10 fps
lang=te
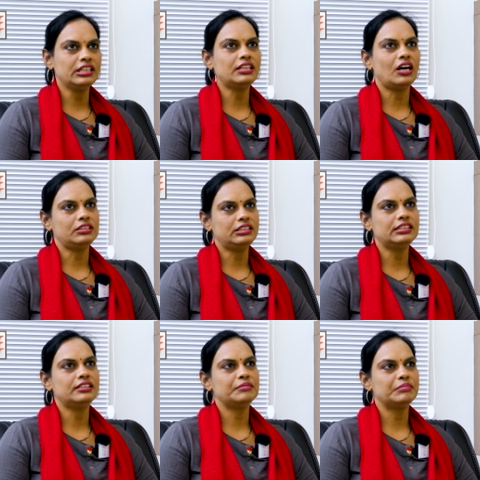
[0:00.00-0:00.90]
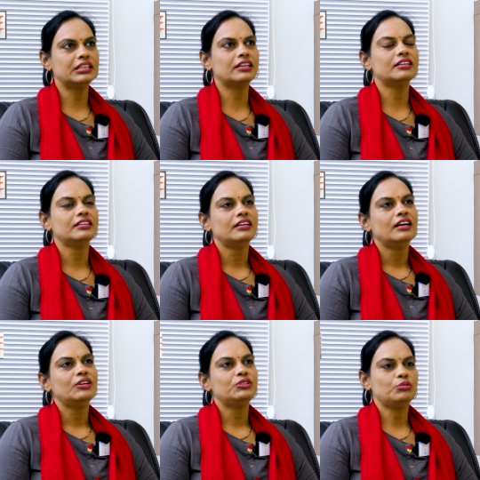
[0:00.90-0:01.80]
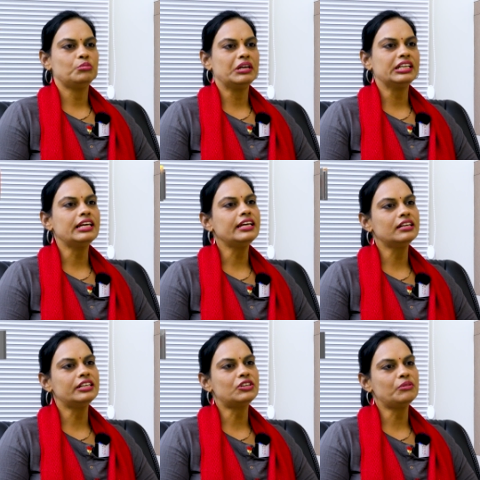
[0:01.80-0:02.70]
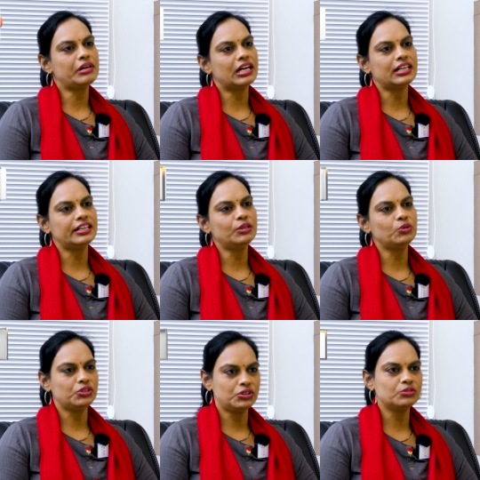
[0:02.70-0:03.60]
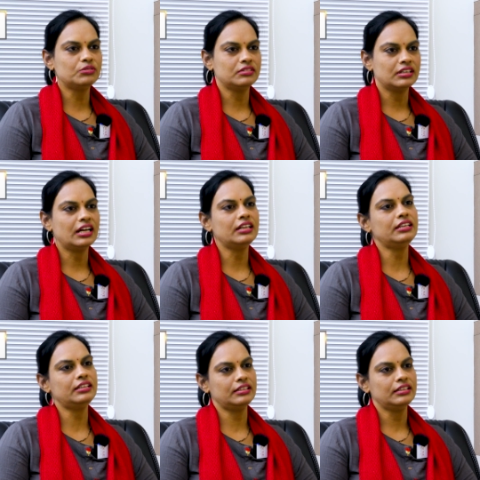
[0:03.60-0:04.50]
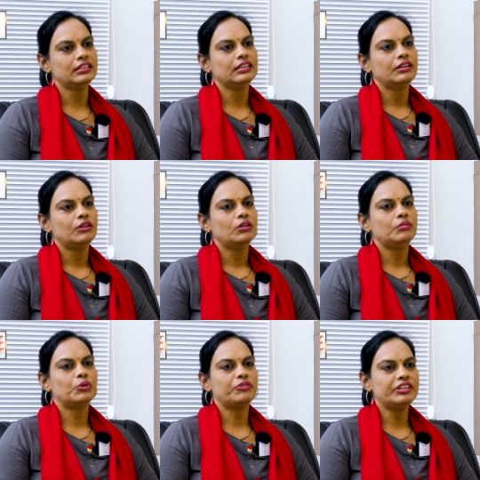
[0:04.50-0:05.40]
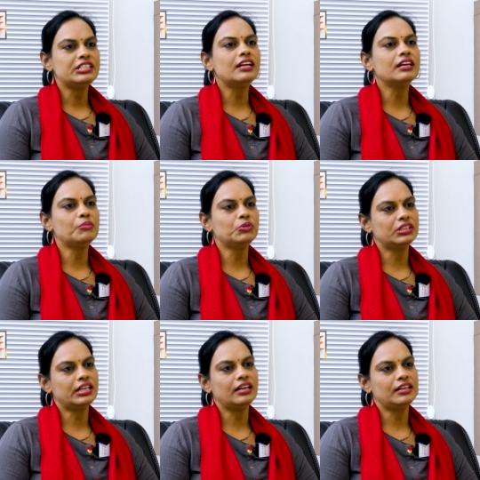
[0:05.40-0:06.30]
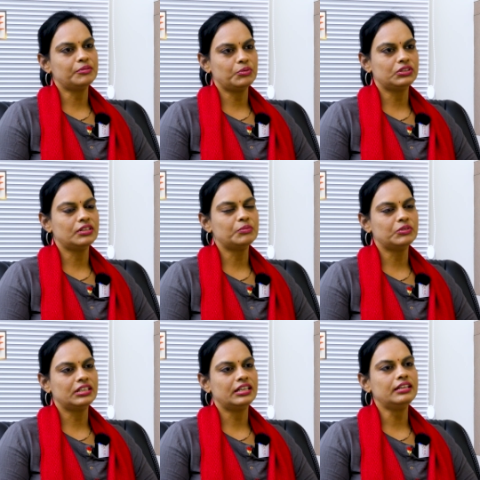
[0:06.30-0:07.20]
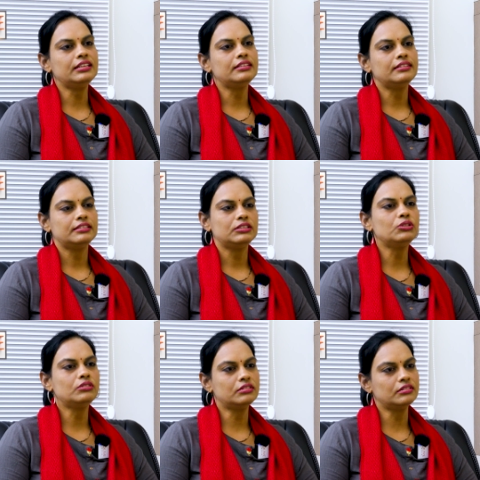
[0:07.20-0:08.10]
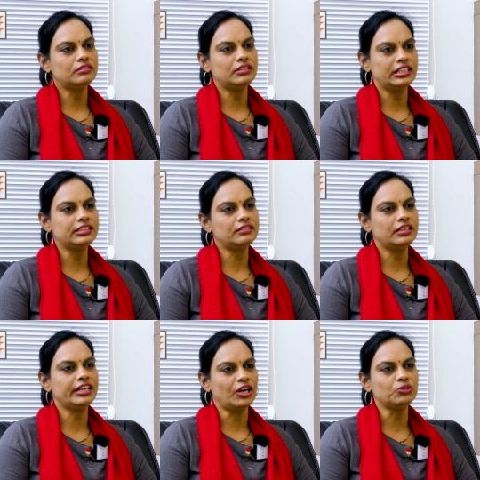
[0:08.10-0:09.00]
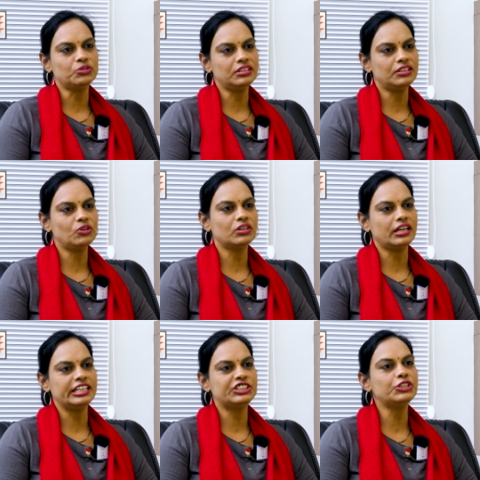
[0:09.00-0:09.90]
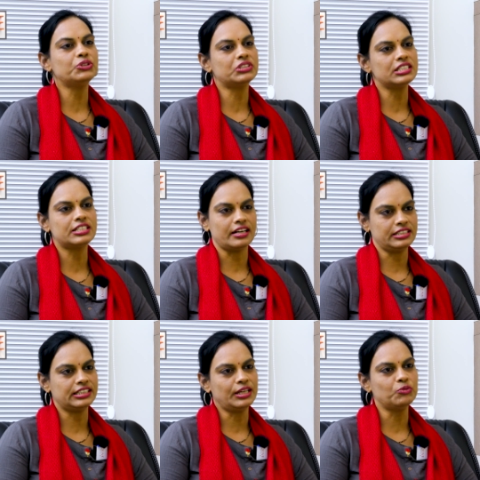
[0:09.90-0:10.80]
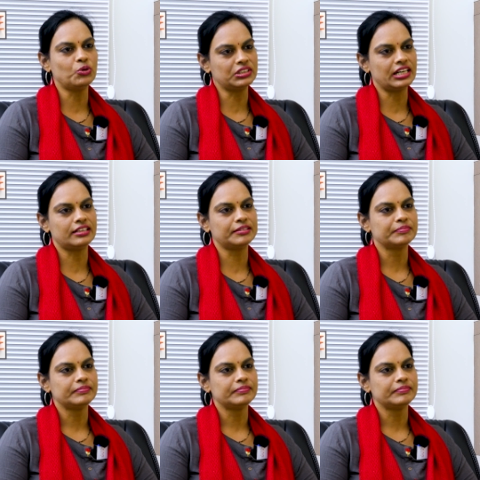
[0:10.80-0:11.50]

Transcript: నేను థాట్ చేశాను అనమాట సో మనకి ఇంగ్లీష్లో మాట్లాడడం వచ్చు కానీ ప్రొఫెషనల్గా ముందుకెళ్ళలేకపోతున్నాము అంటే సో నేను నేను అనుకున్నాను ఒక ఇన్స్టిట్యూషన్ స్టార్ట్ చేద్దాం ఓన్ కానీ